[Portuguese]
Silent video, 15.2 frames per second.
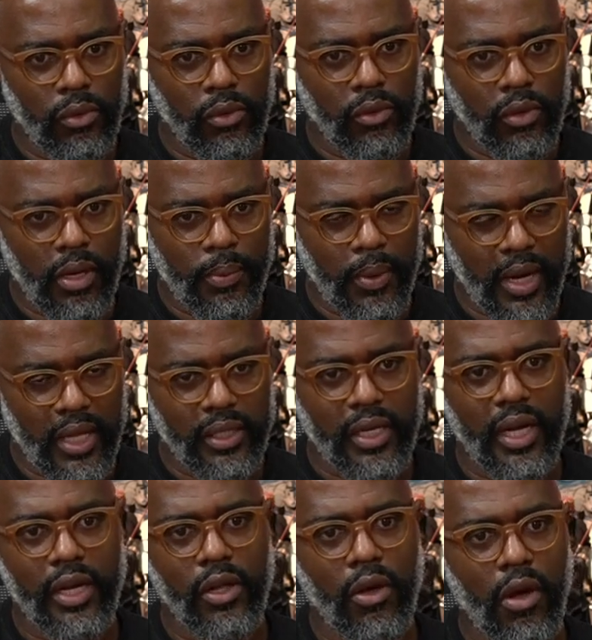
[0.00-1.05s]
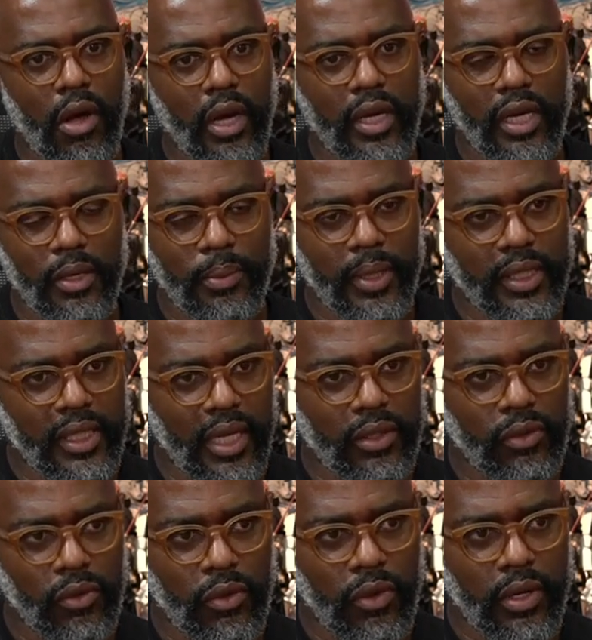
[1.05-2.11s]
no Campeonato Carioca,
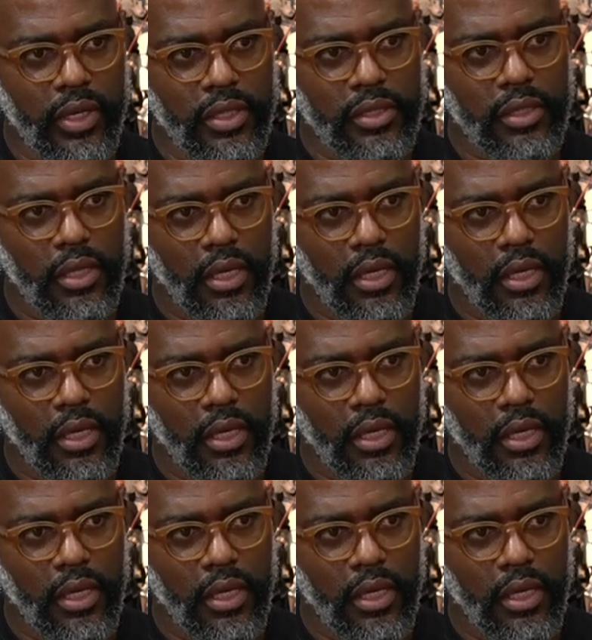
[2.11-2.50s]
Libertadores